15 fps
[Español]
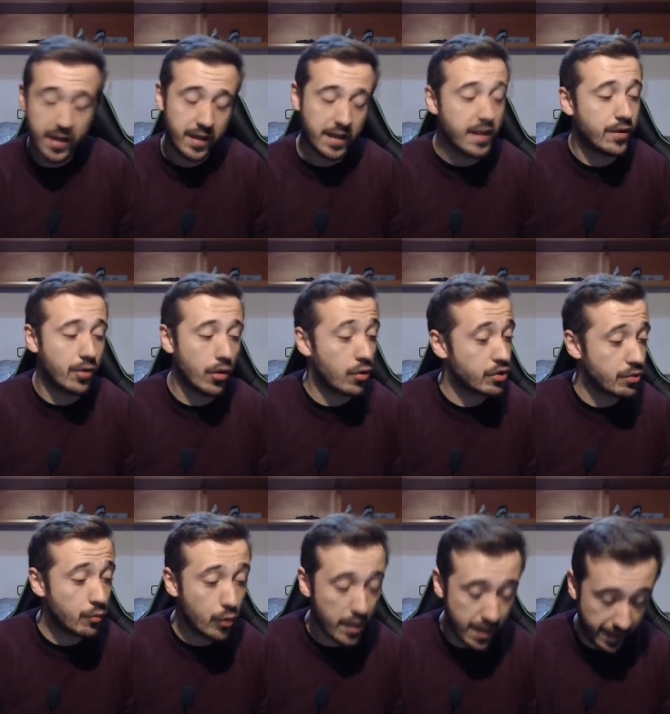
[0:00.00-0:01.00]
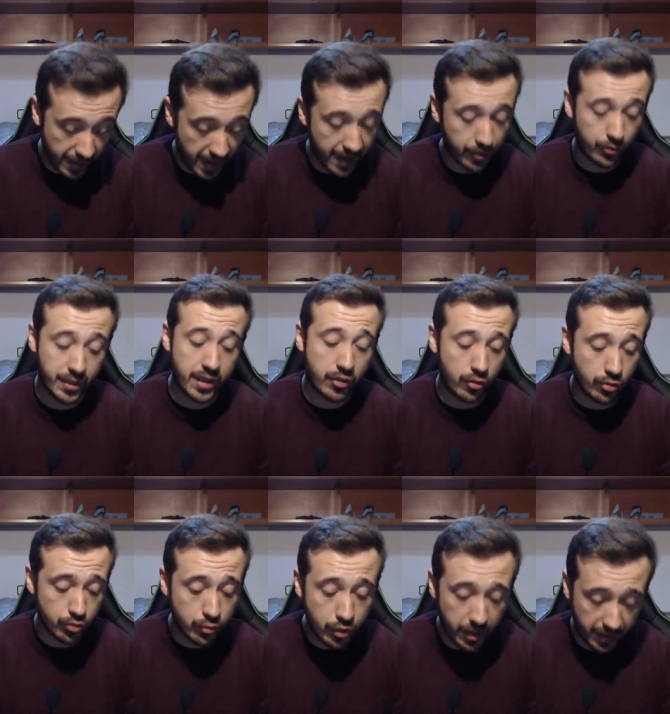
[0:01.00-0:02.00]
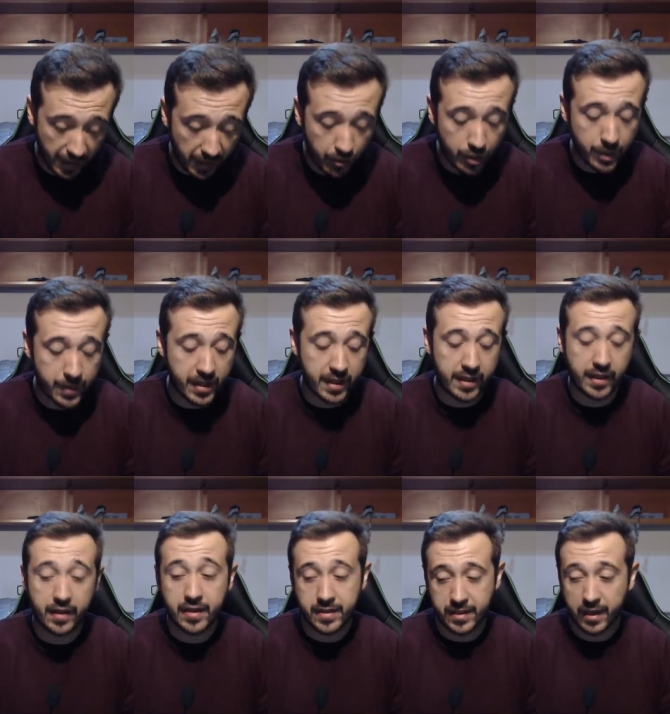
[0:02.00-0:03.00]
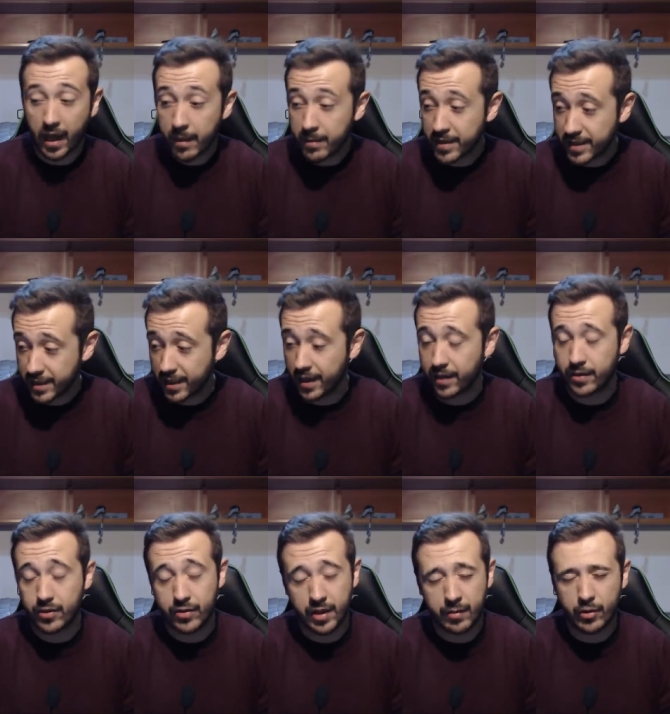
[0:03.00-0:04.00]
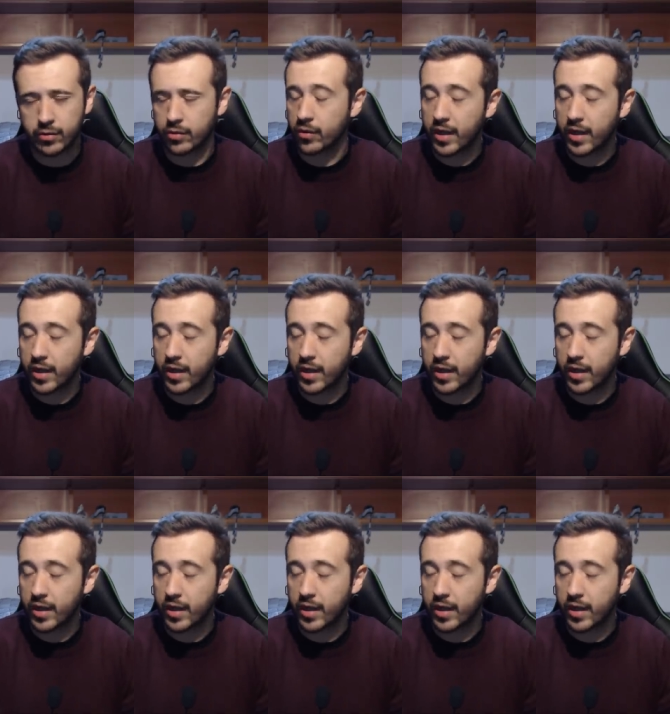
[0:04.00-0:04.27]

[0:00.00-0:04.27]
Y todo es muy raro, y todo es muy raro y viene desde la investigación del motor,